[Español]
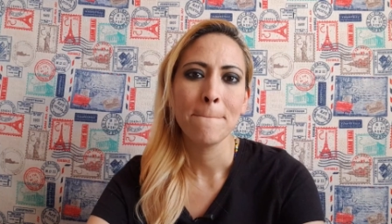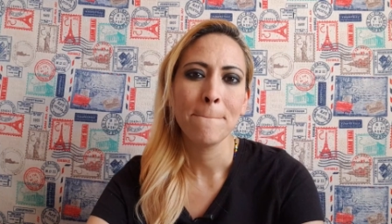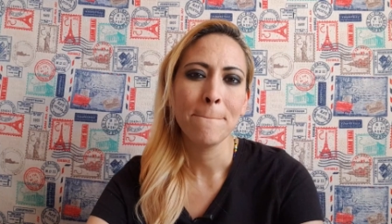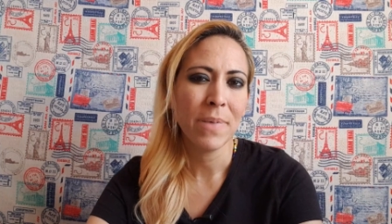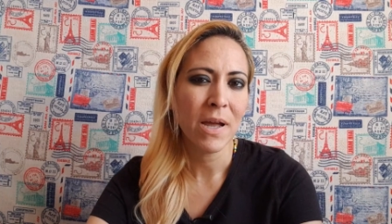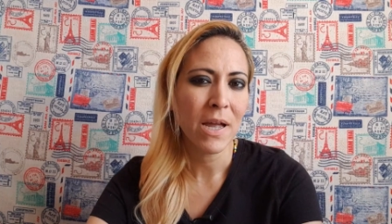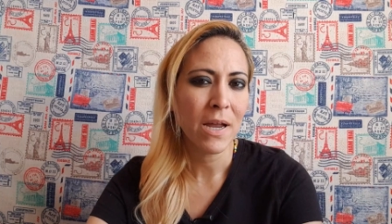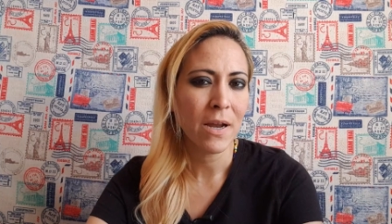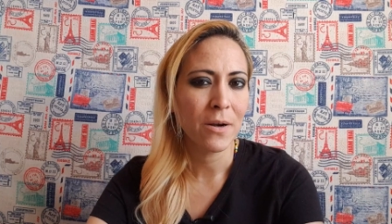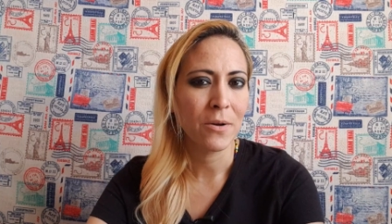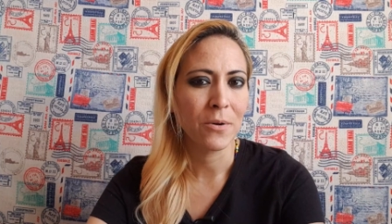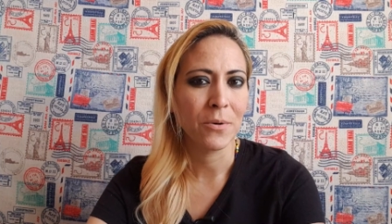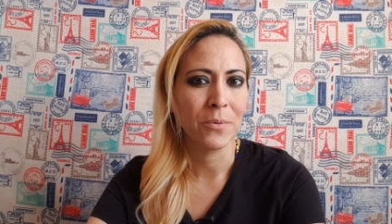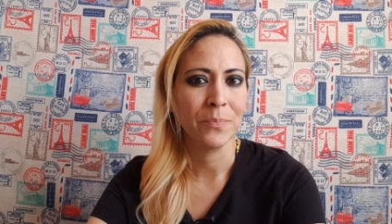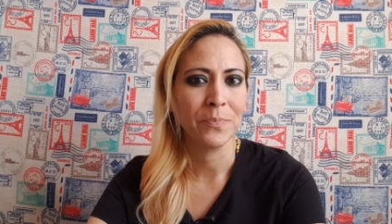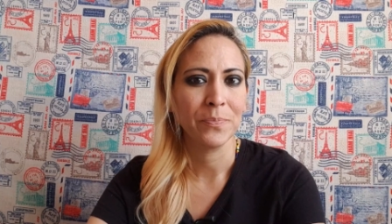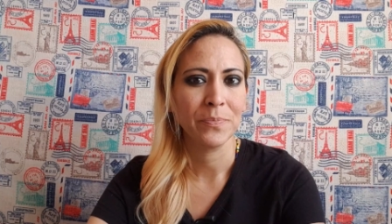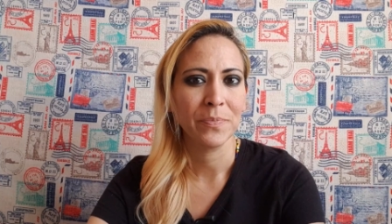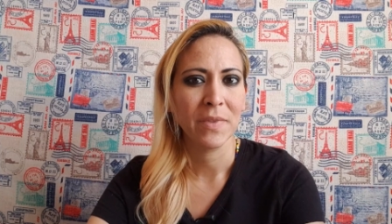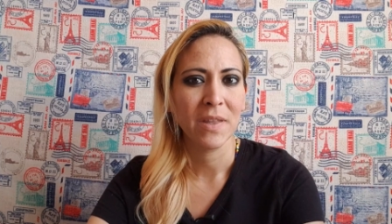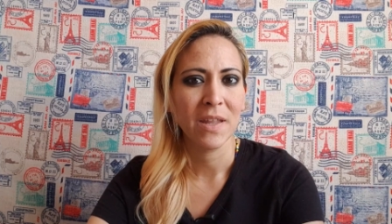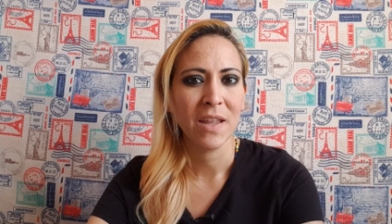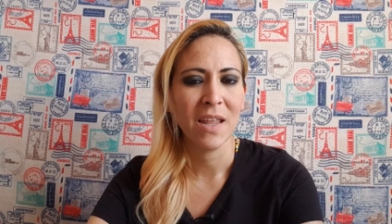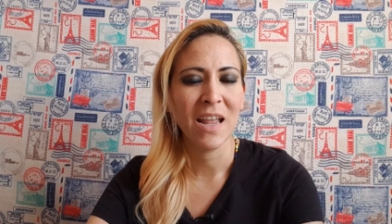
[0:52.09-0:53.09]
pero
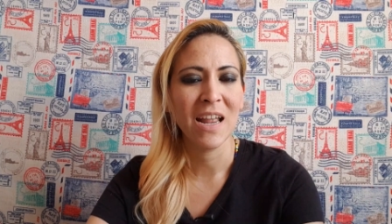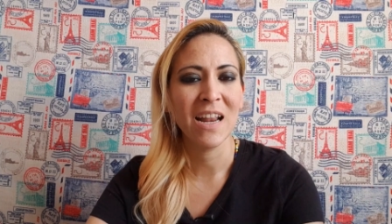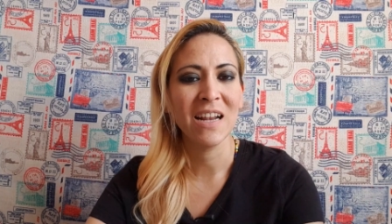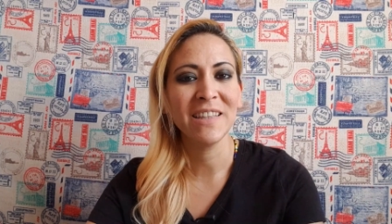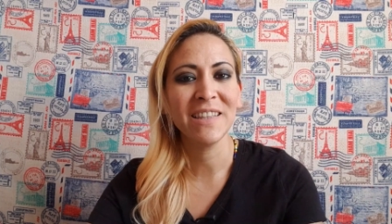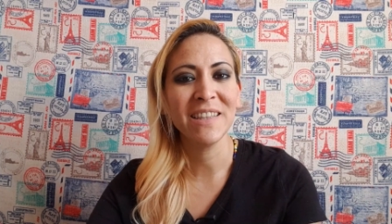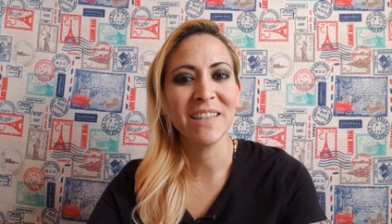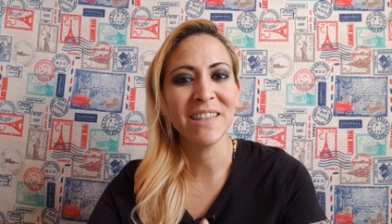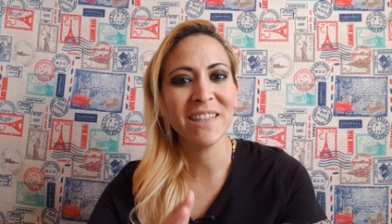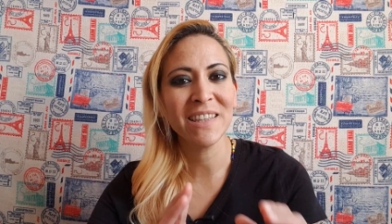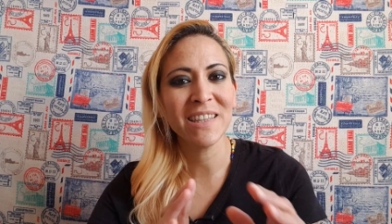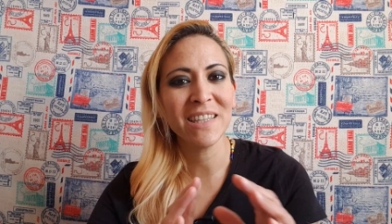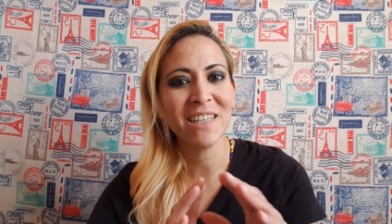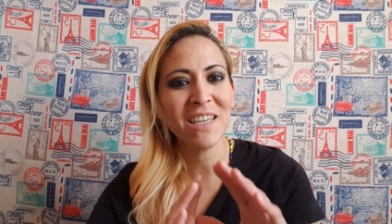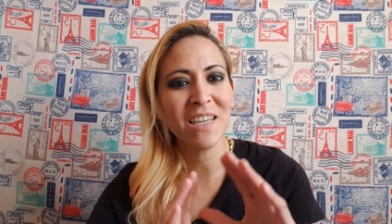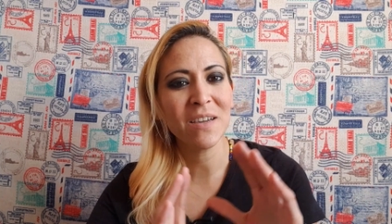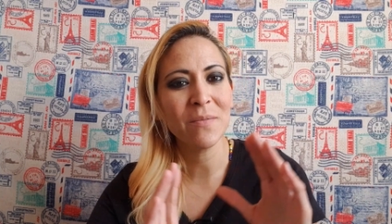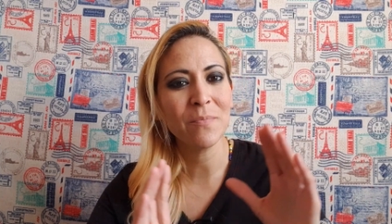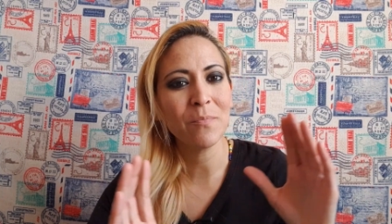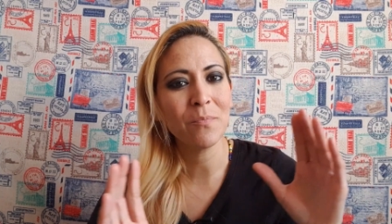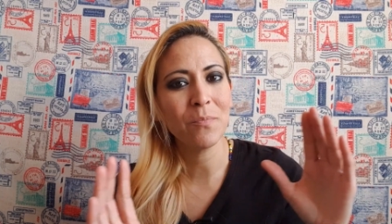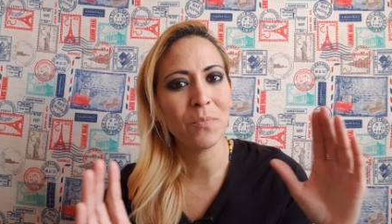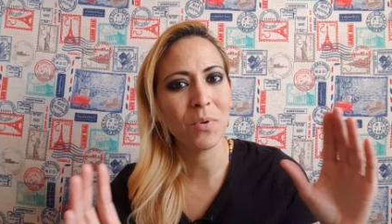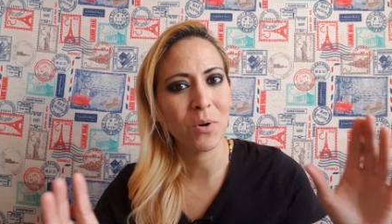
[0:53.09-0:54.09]
el
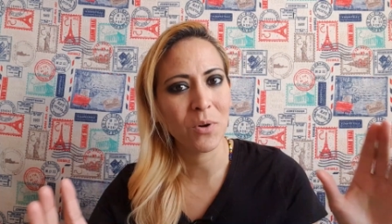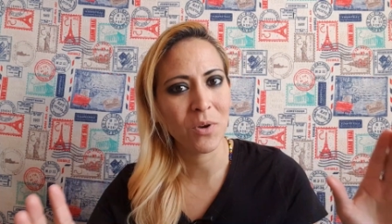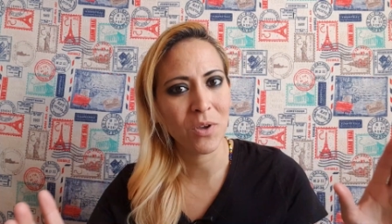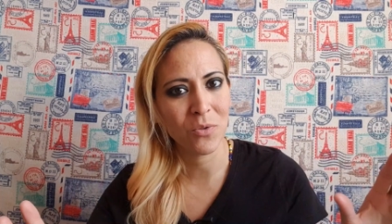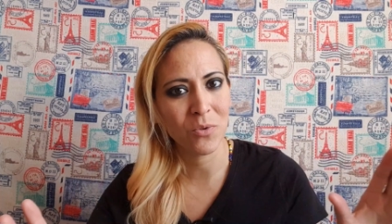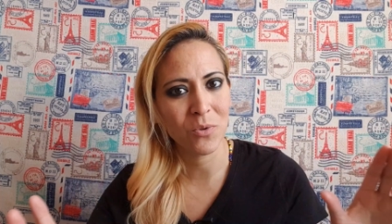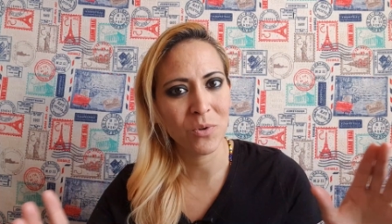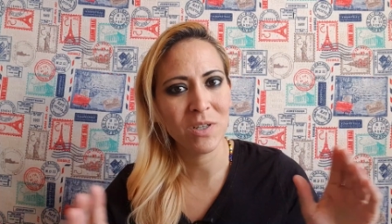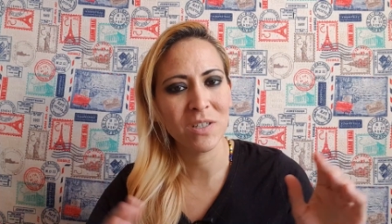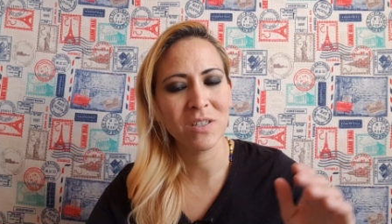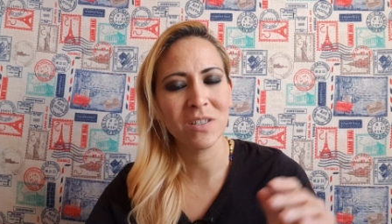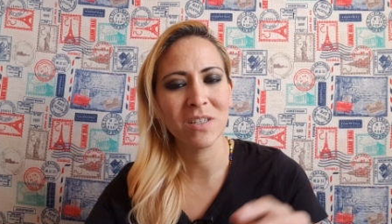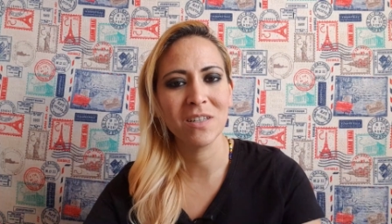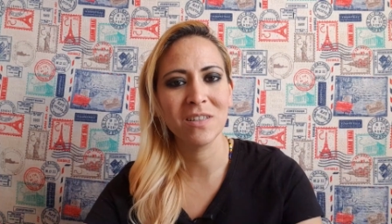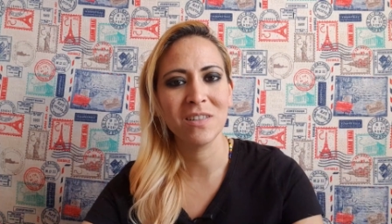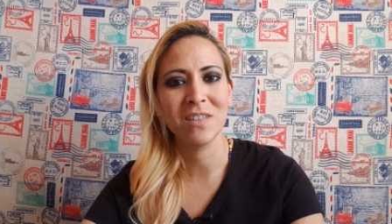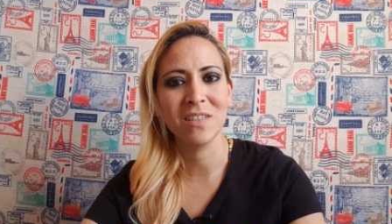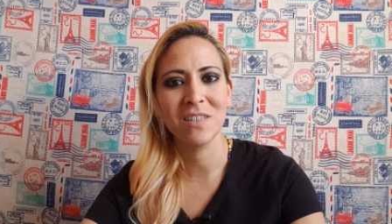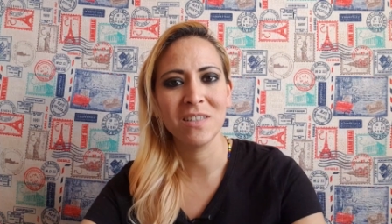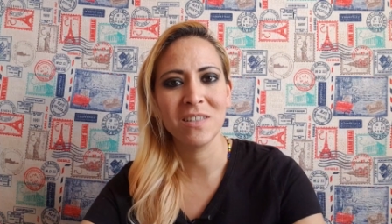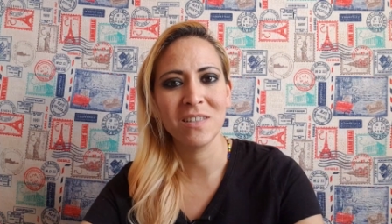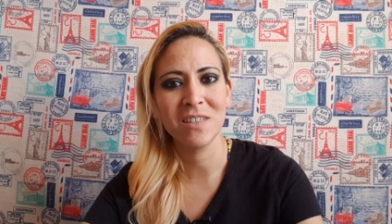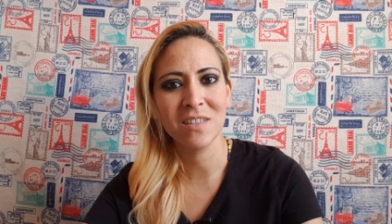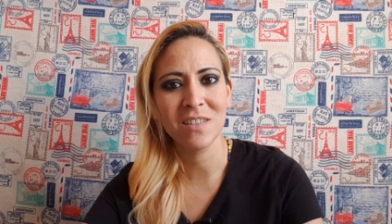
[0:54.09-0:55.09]
tiempo que dure esa
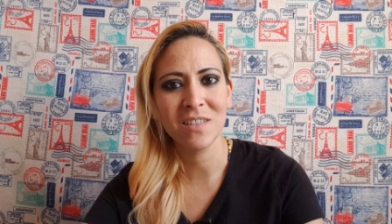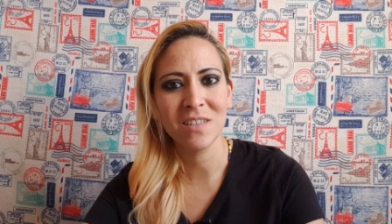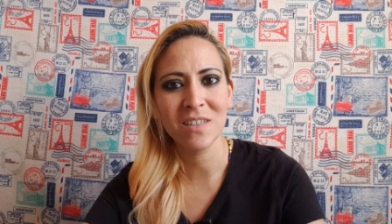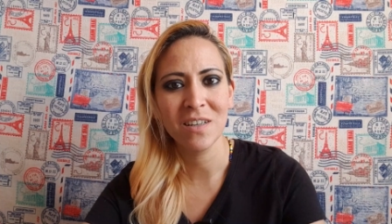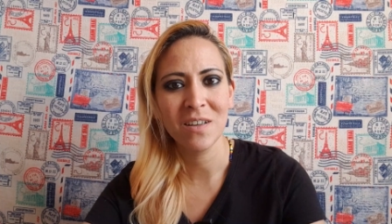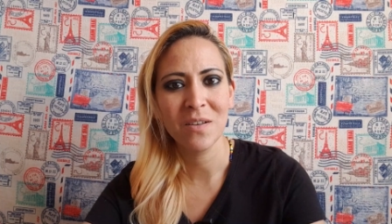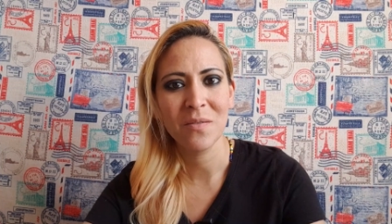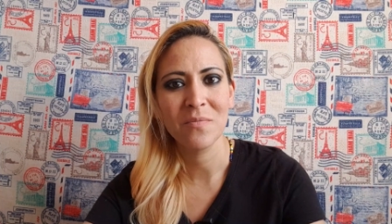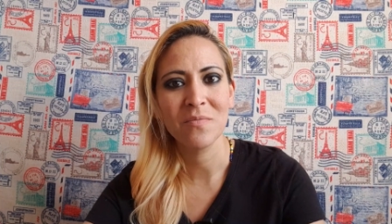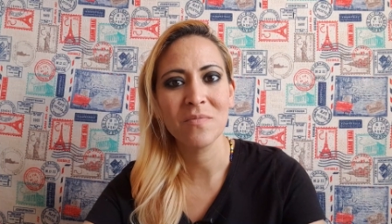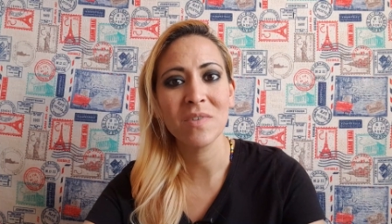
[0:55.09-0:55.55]
tristeza